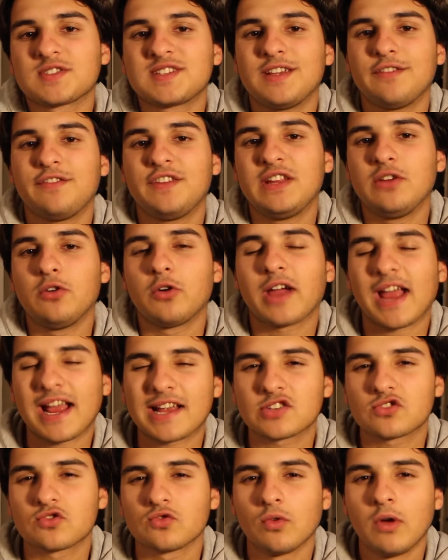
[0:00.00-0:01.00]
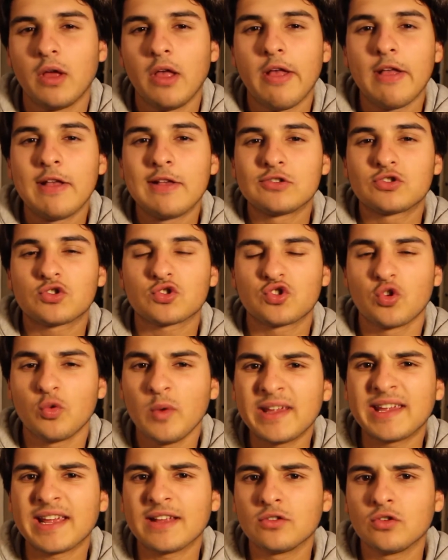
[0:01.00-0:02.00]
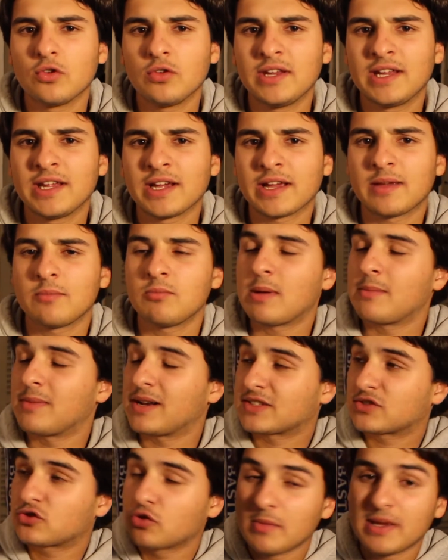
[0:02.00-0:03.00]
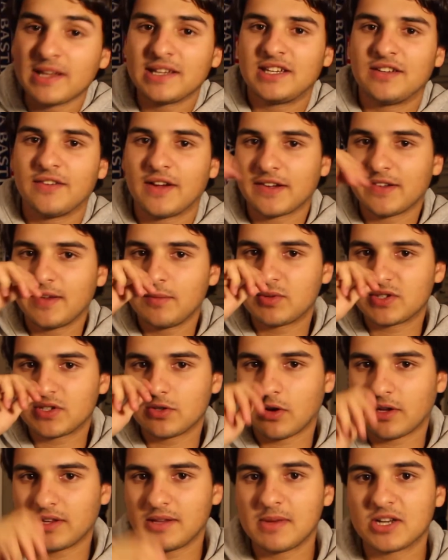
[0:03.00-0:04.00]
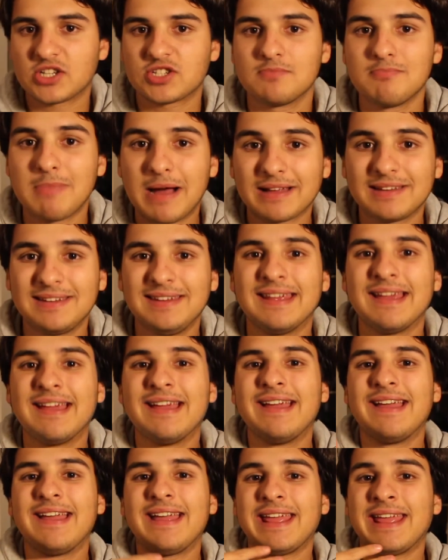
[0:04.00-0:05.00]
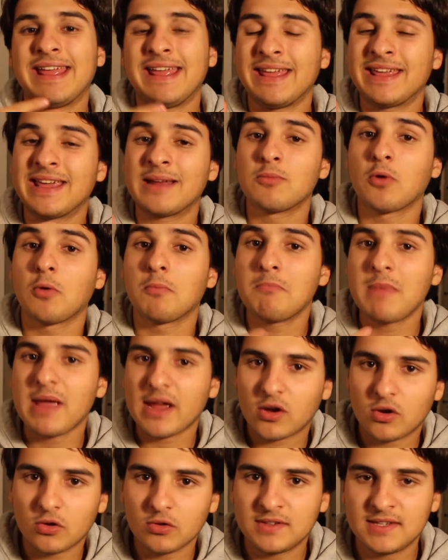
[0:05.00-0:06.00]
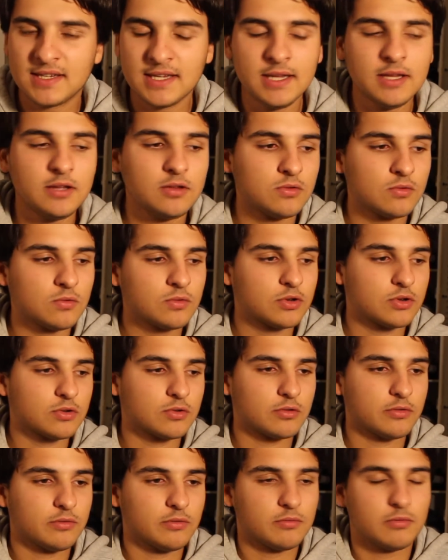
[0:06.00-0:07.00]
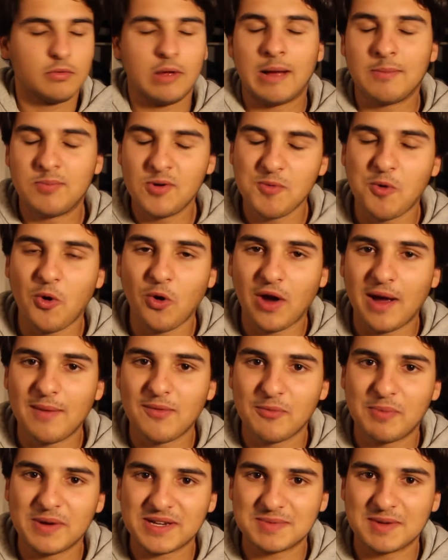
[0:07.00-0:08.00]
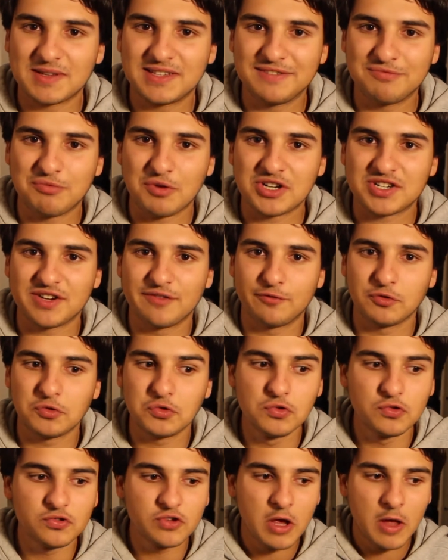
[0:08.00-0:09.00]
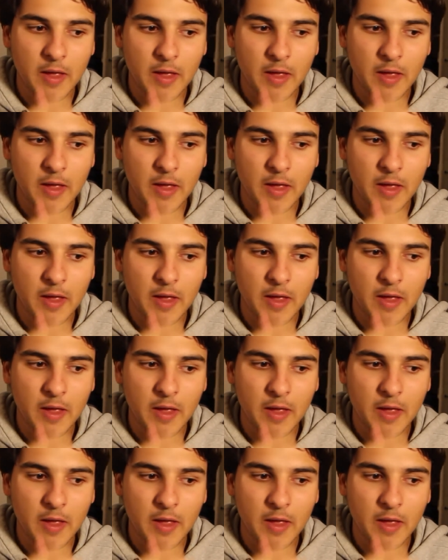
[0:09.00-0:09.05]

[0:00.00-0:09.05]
ces vidéos réactions sur ce week-end de Ligue 1 et même la semaine qui va arriver puisqu'il y aura des matchs mardi et également mercredi, donc euh, un beau programme en perspective pour la chaîne Foot News.